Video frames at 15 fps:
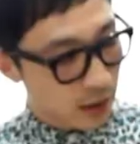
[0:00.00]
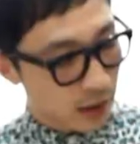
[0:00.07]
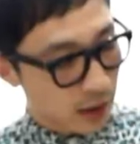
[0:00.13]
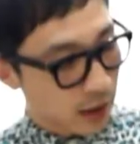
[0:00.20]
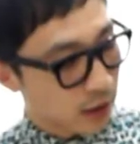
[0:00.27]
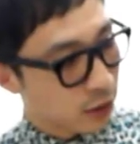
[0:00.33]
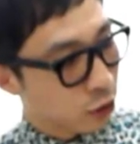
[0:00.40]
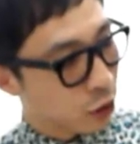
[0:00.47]

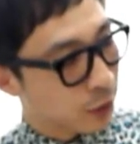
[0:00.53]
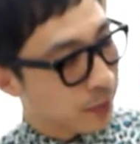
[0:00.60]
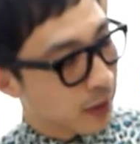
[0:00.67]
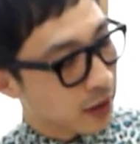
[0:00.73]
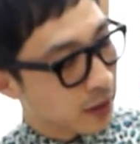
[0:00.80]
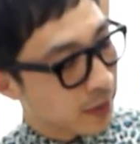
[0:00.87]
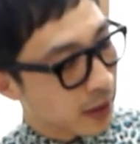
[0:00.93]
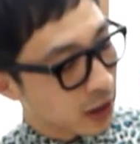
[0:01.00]
예,
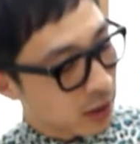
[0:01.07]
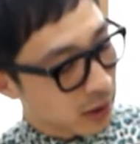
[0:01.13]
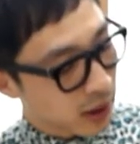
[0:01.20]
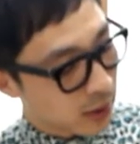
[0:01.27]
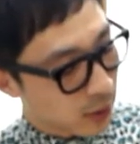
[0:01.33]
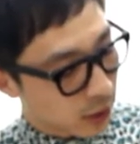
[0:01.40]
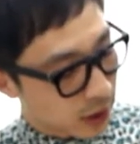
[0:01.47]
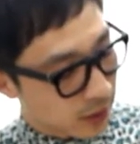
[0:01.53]
G패드
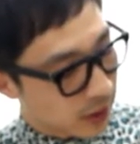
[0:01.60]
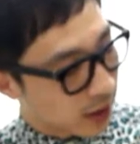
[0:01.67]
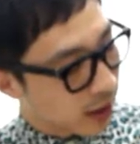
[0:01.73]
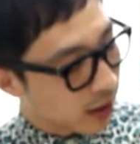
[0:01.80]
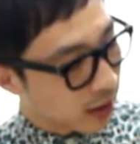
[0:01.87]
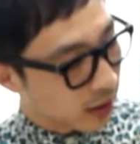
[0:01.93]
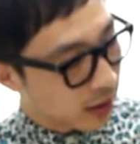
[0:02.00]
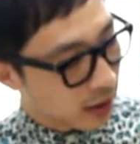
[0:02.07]
8.3의
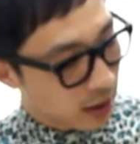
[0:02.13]
모습인데요